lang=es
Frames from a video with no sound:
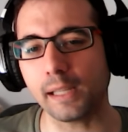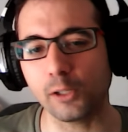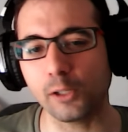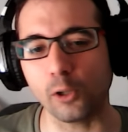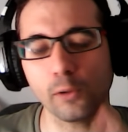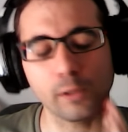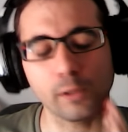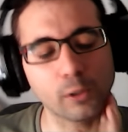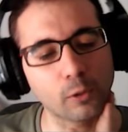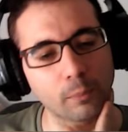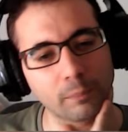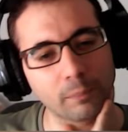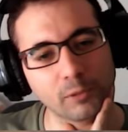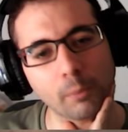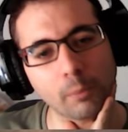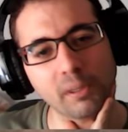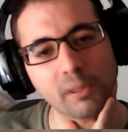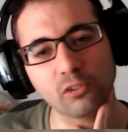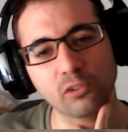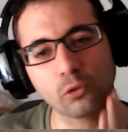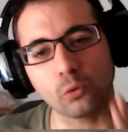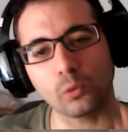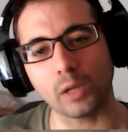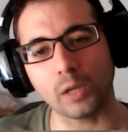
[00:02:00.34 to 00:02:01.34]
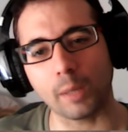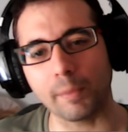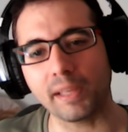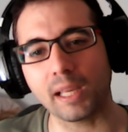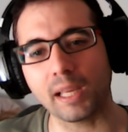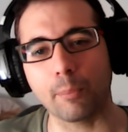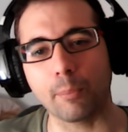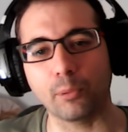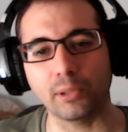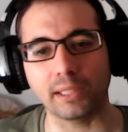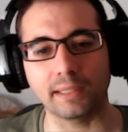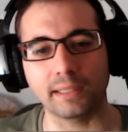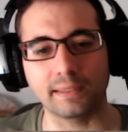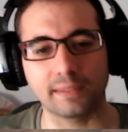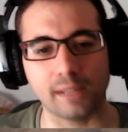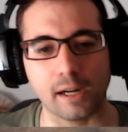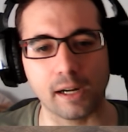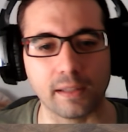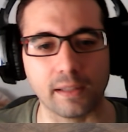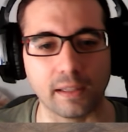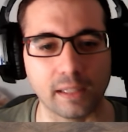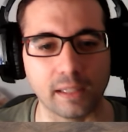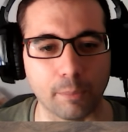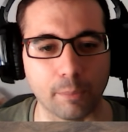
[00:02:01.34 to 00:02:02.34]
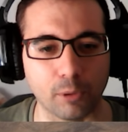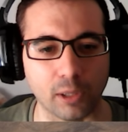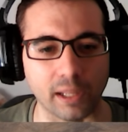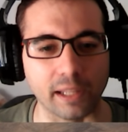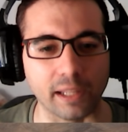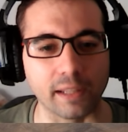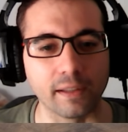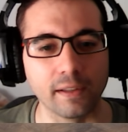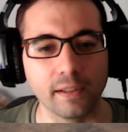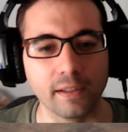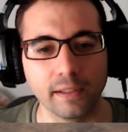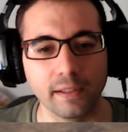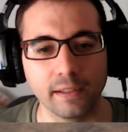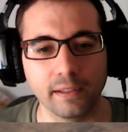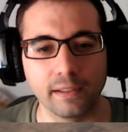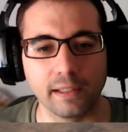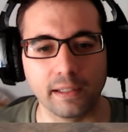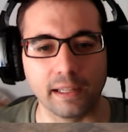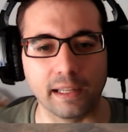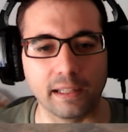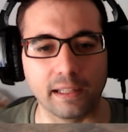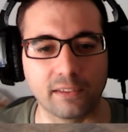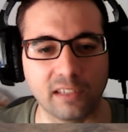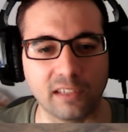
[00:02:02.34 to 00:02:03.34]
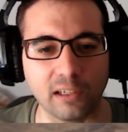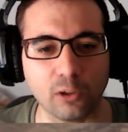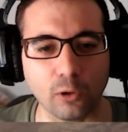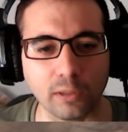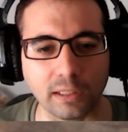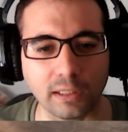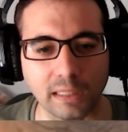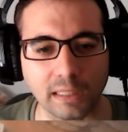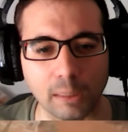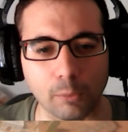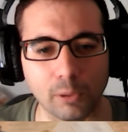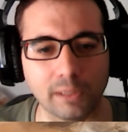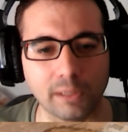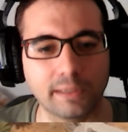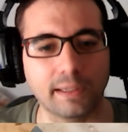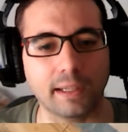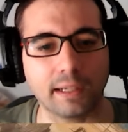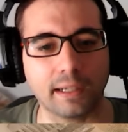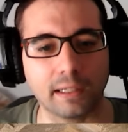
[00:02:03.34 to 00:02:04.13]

yo, digo, no me suena a mí que pueda entrar nadie por ahí. Eh, chico, date la vuelta